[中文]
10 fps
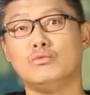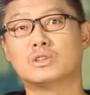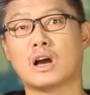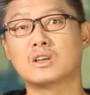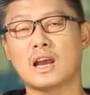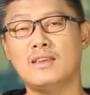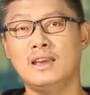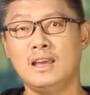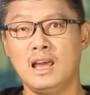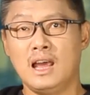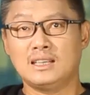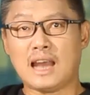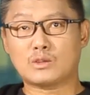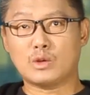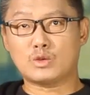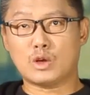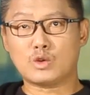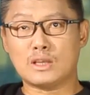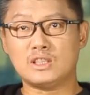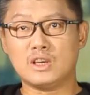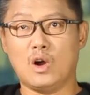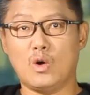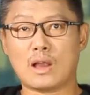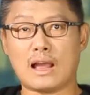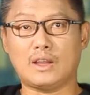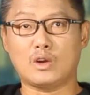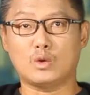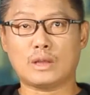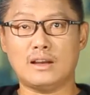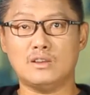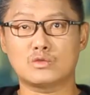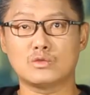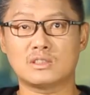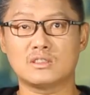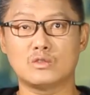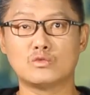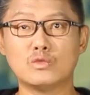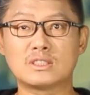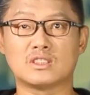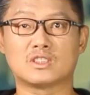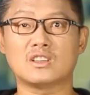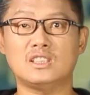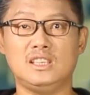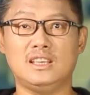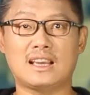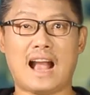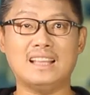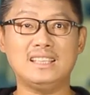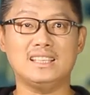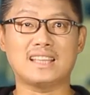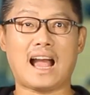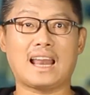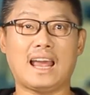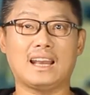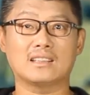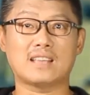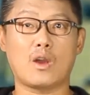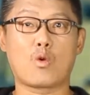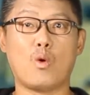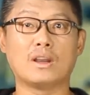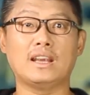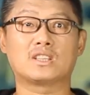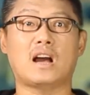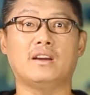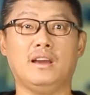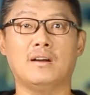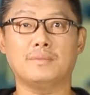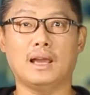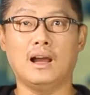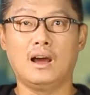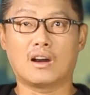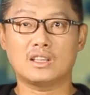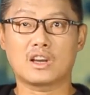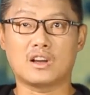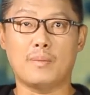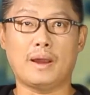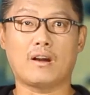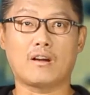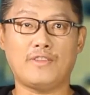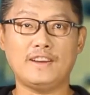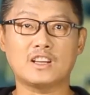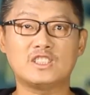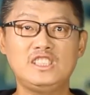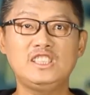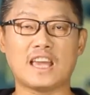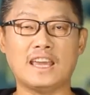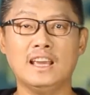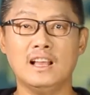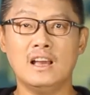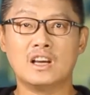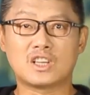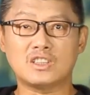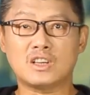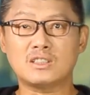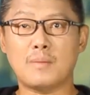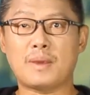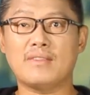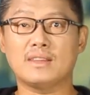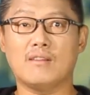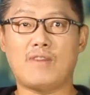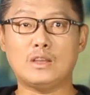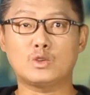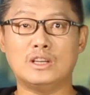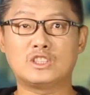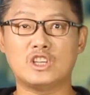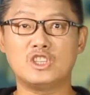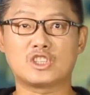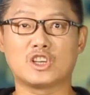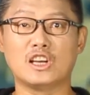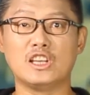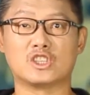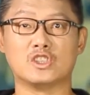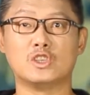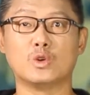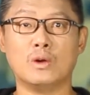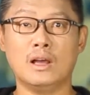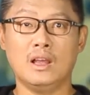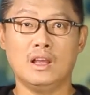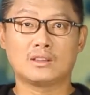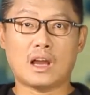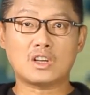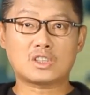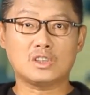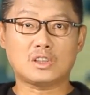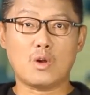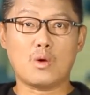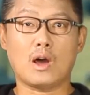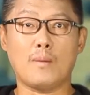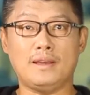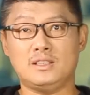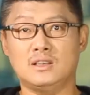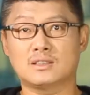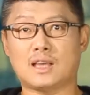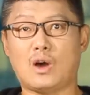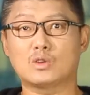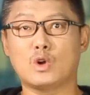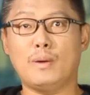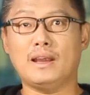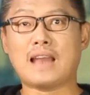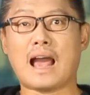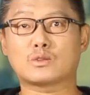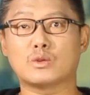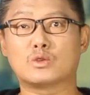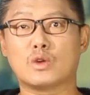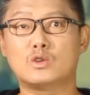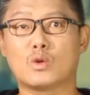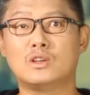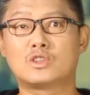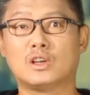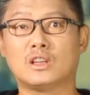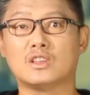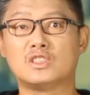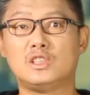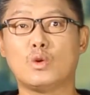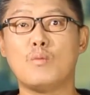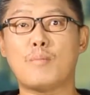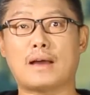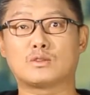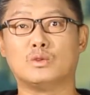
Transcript: 语成谶。纳粹宣传机构看到犹太人苏斯如此争气，赶紧拿来呢，在国内上映啊！而且葛培尔非常鸡贼，声称这片子完全真实的历史记录。当时德国老百姓早就被纳粹宣传折腾得七荤八